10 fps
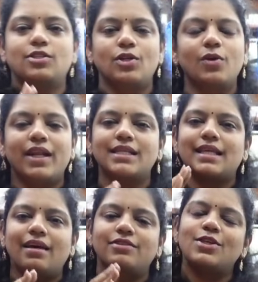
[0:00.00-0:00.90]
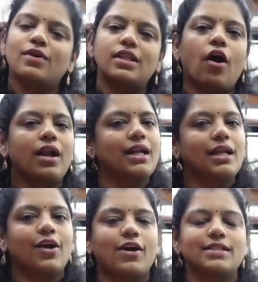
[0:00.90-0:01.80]
நான் சொல்லுவேன்ல சில விஷயம் வந்து
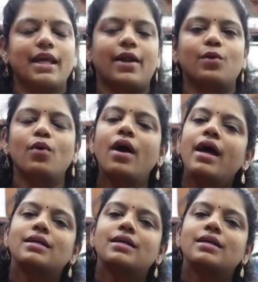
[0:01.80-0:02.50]
ஆன்லைனில் காஸ்ட்லியாக இருக்கும்